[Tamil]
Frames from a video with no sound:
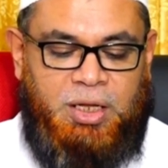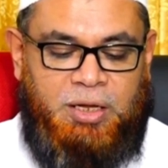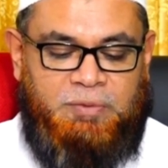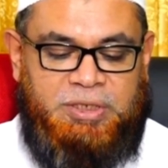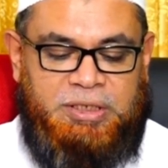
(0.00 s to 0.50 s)

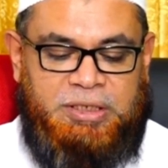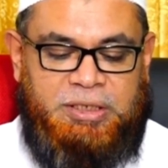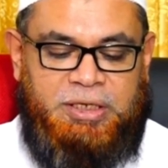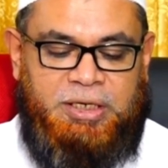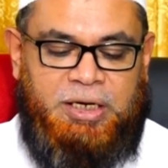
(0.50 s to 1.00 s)
அதாவது
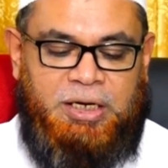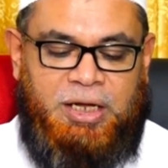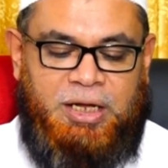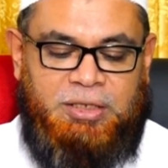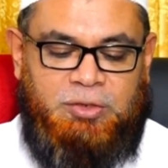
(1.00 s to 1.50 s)
நீங்கள்
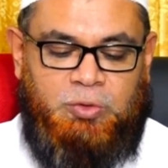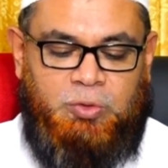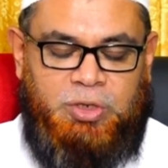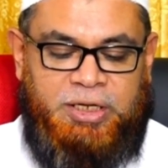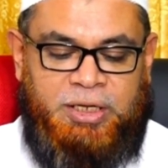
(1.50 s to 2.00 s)
அறிந்து
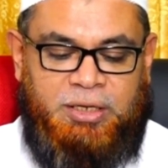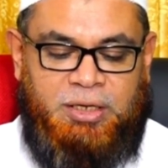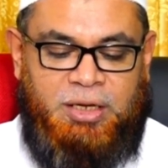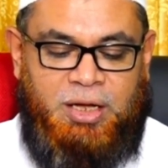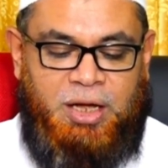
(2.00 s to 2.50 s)
கொண்டே
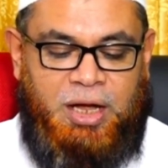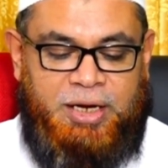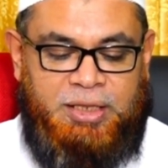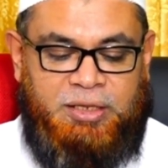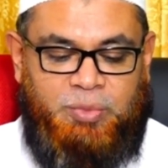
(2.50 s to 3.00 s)

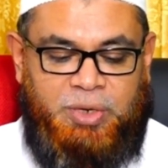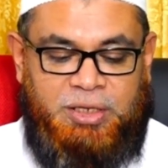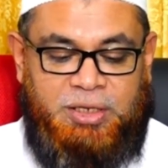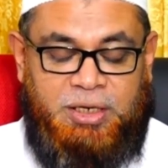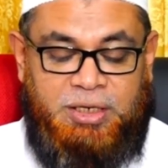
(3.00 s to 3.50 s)
அடுத்த
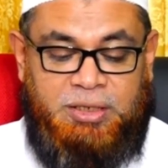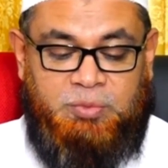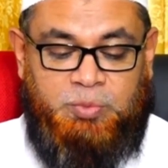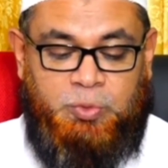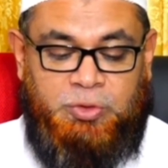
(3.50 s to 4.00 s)
மனிதர்களின்
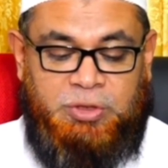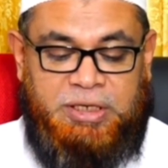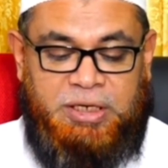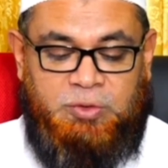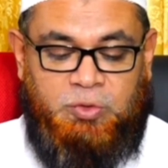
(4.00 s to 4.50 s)

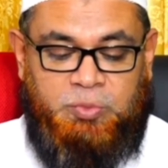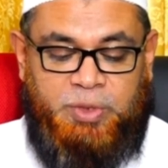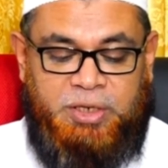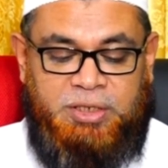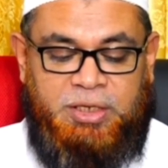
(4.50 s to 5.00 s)
பொருட்களின் ஒரு
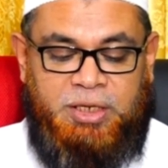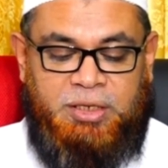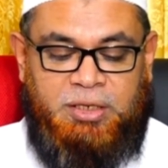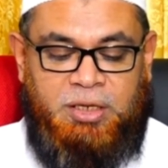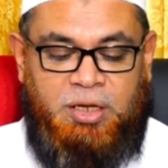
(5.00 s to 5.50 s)
பகுதியை
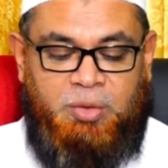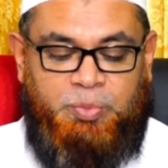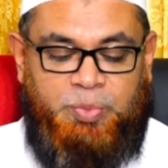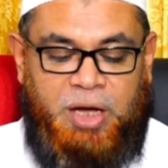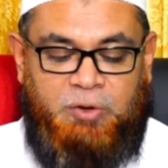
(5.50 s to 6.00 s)

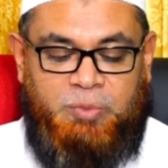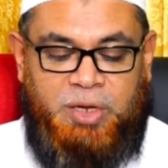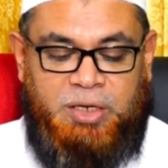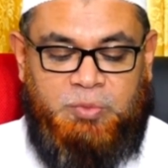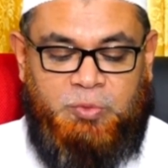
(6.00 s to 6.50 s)

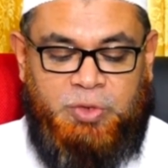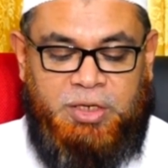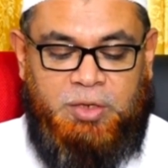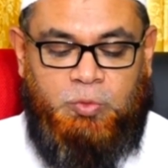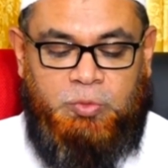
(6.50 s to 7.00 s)
பாவமான
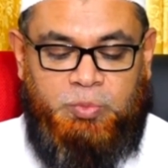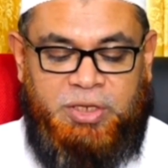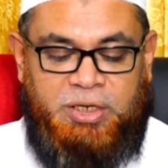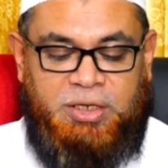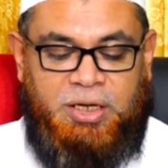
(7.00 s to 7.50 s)
முறையில்
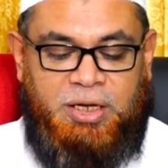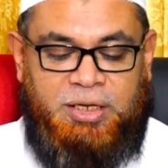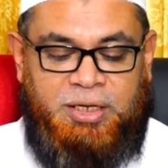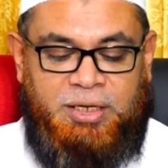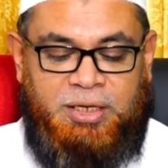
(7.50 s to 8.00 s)
உண்பதற்காக